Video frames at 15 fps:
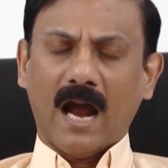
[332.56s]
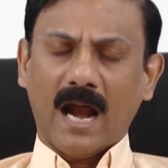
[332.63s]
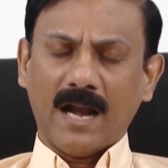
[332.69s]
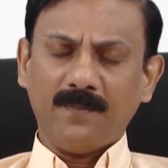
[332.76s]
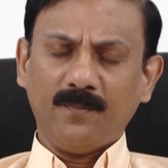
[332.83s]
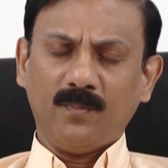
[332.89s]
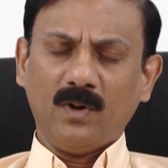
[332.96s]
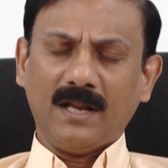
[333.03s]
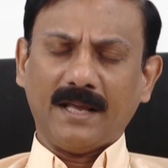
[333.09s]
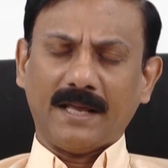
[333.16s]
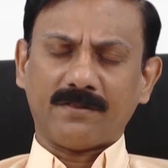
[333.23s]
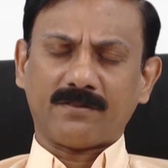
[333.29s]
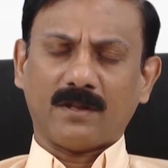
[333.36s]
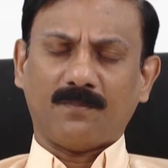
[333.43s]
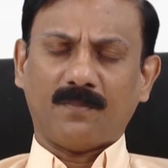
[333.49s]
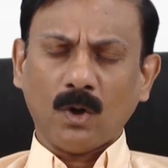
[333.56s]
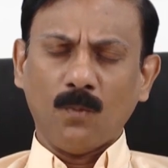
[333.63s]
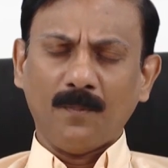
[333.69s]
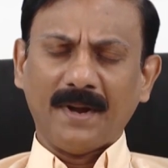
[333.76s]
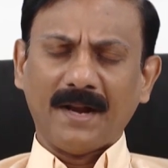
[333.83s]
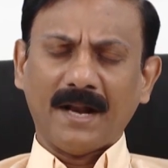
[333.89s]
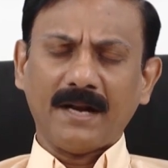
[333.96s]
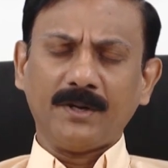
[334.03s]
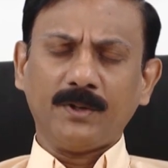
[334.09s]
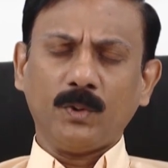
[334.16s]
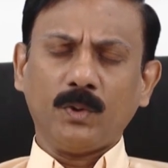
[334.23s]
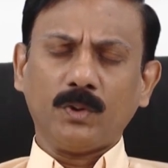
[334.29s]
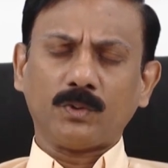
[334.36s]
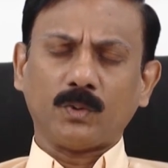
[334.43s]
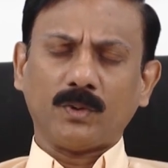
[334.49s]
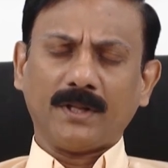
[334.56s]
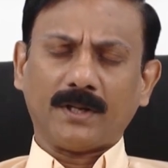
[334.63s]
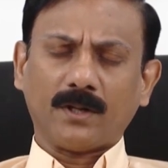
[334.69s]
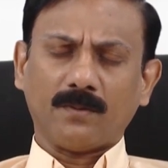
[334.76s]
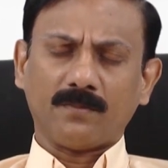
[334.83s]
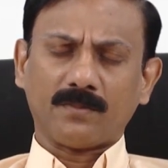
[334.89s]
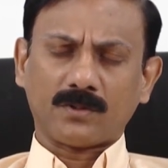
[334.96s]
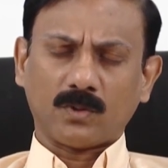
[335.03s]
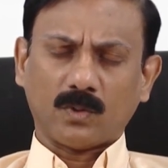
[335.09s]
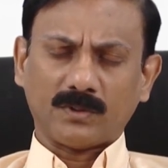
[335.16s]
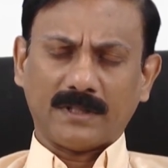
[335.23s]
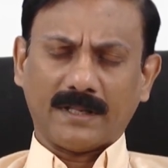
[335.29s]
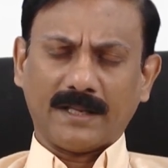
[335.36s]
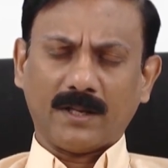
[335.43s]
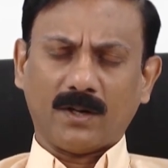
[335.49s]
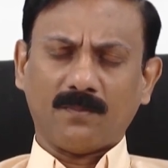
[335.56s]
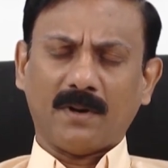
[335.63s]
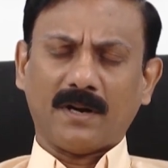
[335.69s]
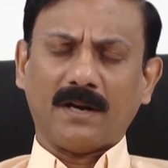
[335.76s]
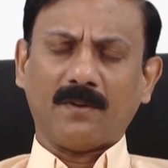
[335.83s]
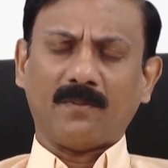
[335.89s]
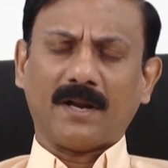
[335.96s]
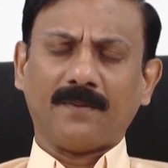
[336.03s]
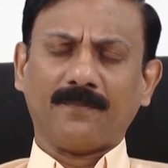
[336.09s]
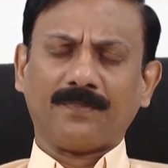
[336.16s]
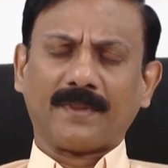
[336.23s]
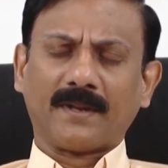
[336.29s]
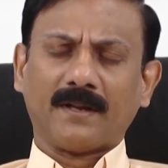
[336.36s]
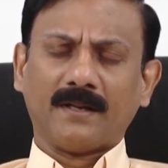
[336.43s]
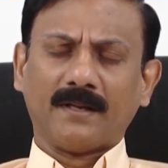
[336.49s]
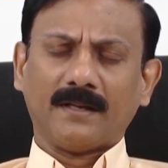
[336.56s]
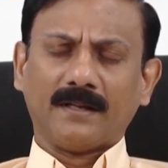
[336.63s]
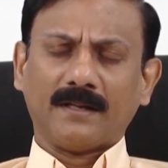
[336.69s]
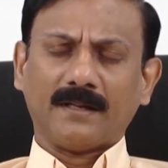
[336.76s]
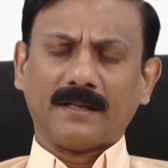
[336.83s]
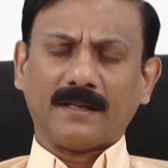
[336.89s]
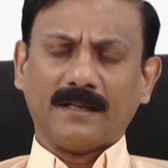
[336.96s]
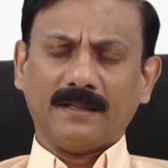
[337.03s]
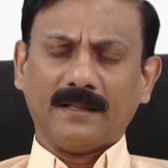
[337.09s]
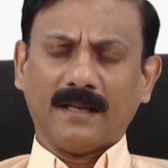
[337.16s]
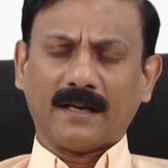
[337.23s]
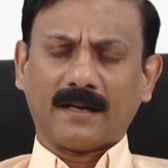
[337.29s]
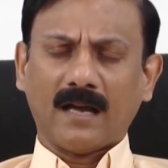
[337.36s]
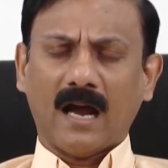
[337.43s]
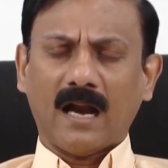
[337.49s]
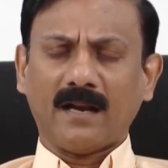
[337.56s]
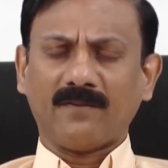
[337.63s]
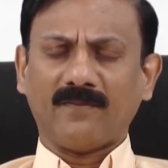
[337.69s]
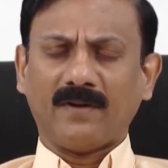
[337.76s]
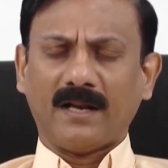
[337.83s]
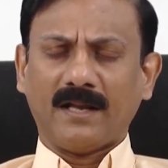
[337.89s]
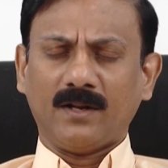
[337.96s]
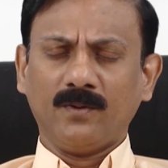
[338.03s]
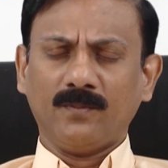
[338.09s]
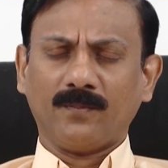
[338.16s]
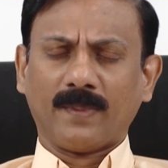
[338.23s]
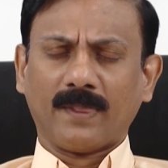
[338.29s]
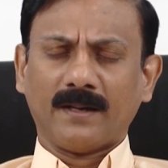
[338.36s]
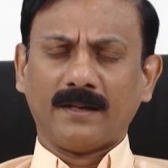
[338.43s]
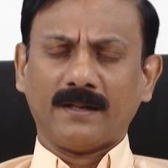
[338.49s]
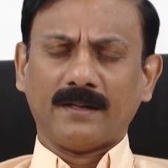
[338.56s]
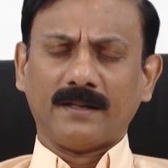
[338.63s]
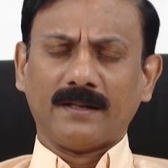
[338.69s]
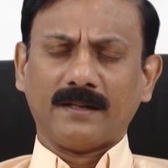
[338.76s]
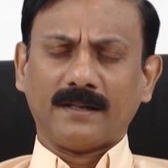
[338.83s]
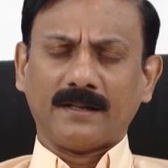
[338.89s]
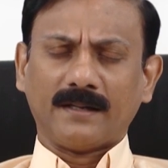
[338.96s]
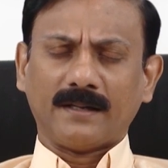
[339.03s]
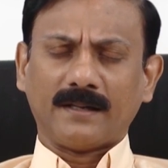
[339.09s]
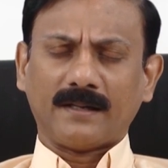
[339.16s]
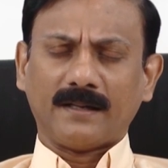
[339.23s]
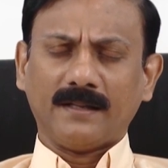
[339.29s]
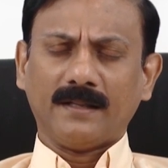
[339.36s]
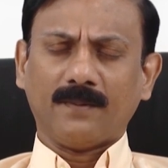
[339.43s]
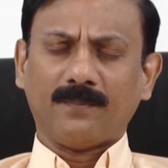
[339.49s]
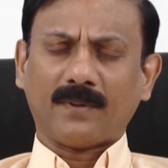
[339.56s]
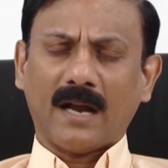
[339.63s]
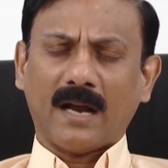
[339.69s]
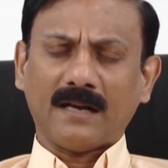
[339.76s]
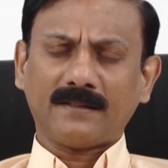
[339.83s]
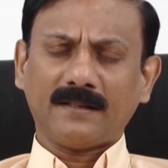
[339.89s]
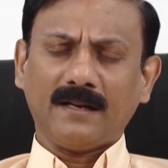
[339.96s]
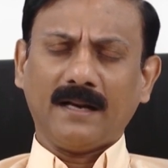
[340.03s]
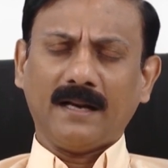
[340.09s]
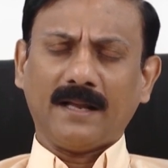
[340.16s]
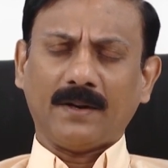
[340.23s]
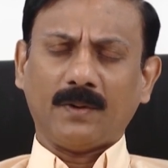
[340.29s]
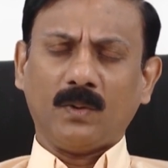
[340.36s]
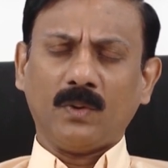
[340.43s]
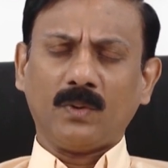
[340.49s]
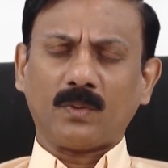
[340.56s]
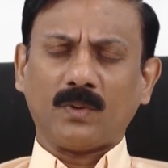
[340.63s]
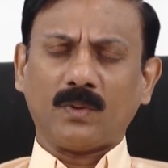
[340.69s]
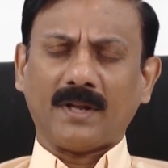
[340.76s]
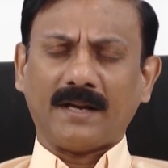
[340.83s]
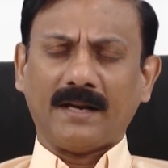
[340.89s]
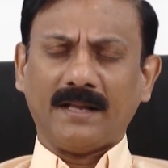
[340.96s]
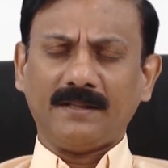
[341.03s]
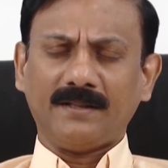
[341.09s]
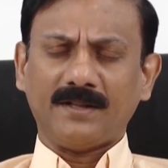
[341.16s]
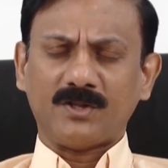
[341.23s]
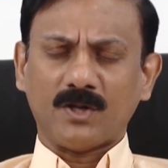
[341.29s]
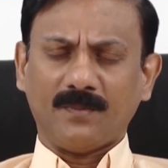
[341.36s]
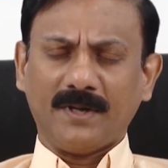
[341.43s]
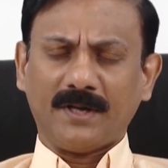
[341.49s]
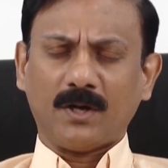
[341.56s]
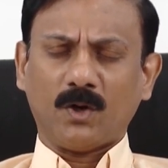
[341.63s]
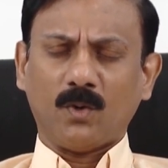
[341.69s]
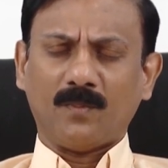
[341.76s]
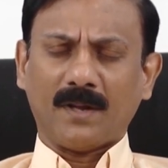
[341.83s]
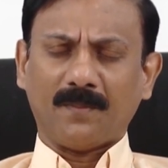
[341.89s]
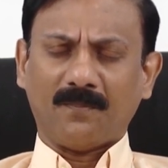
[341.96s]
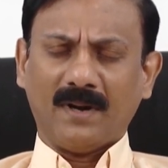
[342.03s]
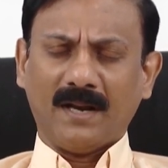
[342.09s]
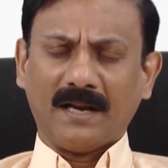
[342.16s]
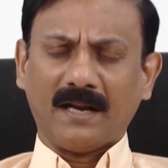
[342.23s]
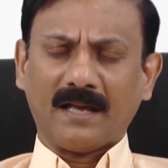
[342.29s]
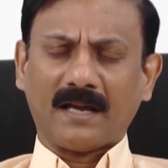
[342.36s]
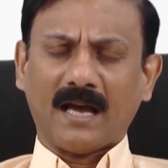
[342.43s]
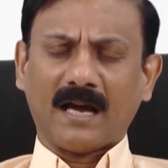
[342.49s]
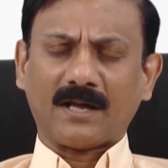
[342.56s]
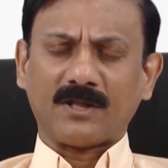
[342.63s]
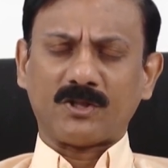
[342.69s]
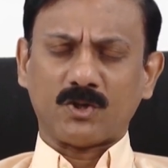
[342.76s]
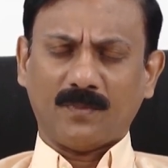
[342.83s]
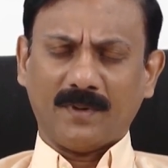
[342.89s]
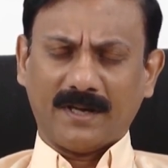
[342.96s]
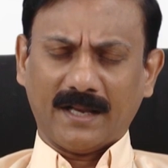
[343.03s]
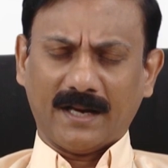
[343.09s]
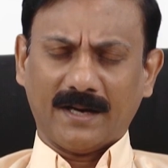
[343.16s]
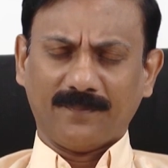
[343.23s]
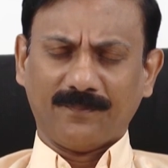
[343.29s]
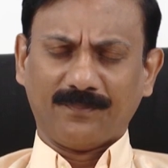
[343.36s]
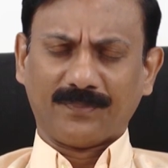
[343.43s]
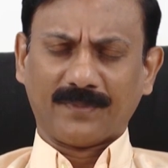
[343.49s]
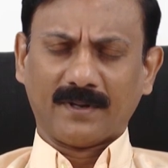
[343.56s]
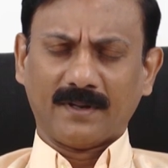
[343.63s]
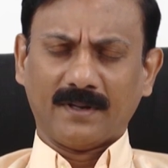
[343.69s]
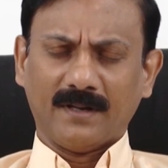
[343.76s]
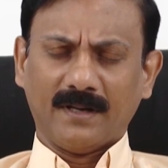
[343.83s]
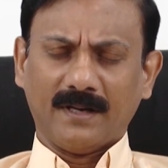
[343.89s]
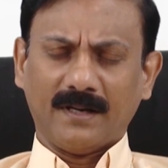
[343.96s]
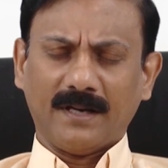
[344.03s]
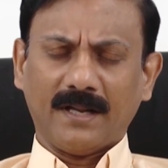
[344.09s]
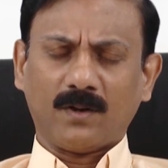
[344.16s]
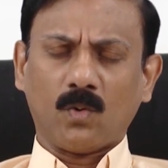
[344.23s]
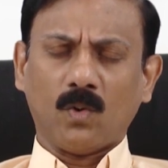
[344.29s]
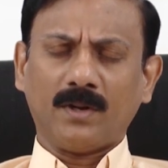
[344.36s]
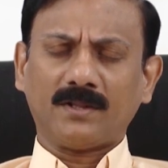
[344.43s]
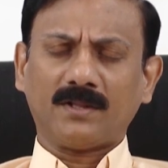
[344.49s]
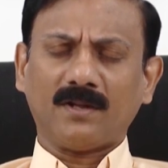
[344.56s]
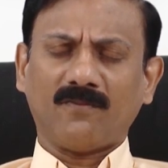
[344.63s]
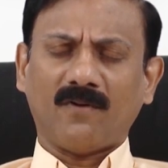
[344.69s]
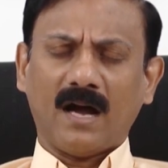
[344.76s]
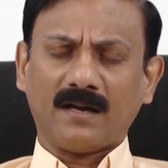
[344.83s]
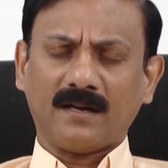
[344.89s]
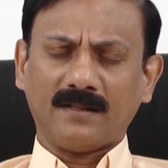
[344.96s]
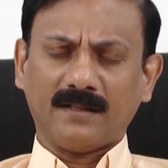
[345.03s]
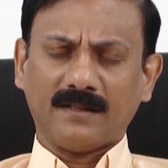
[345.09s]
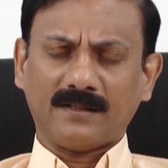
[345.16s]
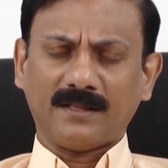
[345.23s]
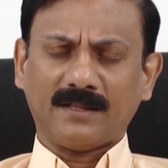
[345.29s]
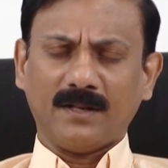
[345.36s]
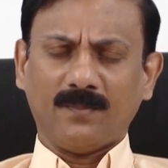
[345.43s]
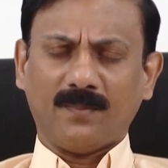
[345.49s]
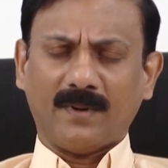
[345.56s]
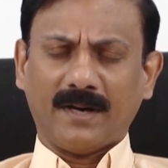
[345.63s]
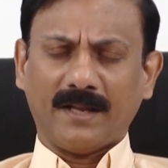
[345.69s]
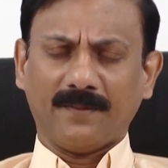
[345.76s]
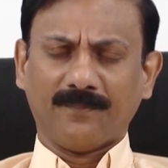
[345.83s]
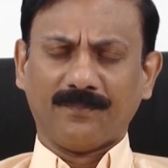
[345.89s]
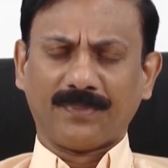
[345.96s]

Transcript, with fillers: அன்புள்ள இயேசப்பா நம்மை நன்றியோடு துதிக்கிறோம் ஸ்தோத்தரிக்கிறோம் ஆண்டவரே இந்த காலை வேளையிலும் இந்த பிரார்த்தனையில் என்னோடு கூட இணைந்து ஜெபிக்கிற உடைய பிள்ளைகளுக்காக ஜெபிக்கிற நீர் கொடுத்த வாக்கு தத்துவத்தின்படி